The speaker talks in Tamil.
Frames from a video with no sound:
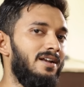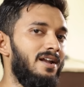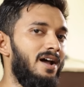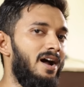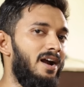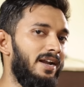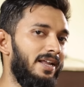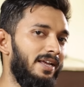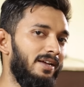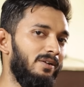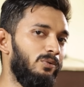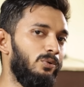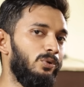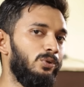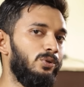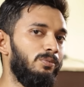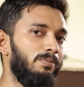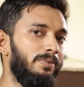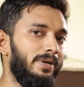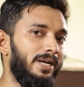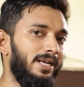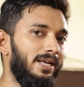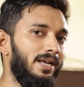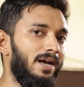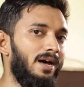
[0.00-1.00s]
நானே
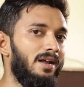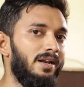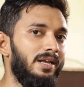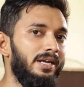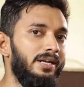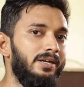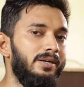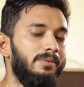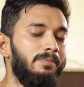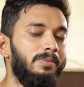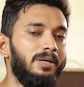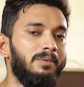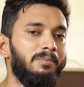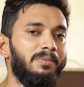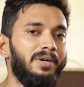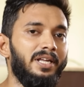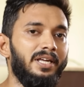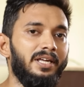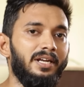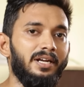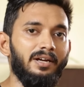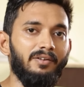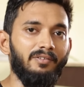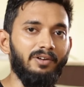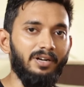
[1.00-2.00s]
கொடுத்துப்பேன் யாரையும் டிபெண்ட் பண்ணி
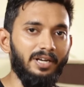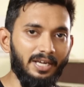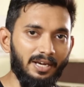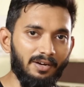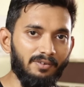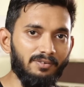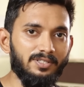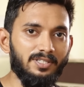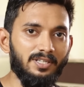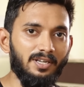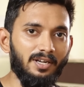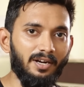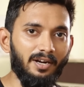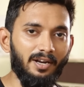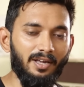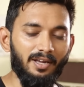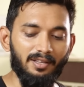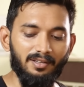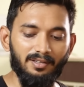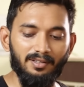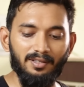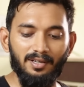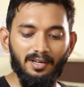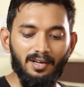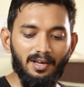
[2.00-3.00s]
இருக்க வேண்டிய அவசியம்
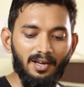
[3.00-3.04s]
கிடையாது